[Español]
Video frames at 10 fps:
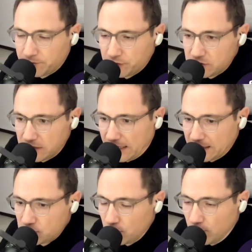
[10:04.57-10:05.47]
pues si
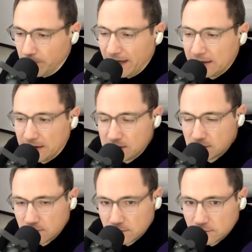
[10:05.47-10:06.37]
acaso lo
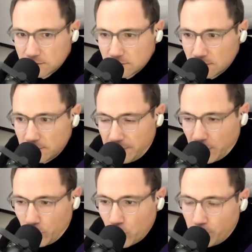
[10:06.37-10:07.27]
prendes
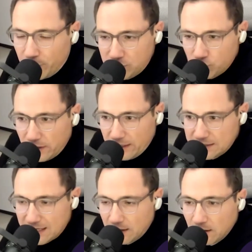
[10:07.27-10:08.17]
pero no lo puedes
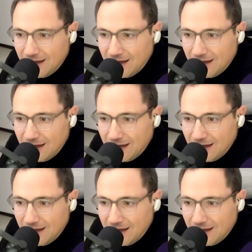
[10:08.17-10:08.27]
utilizar.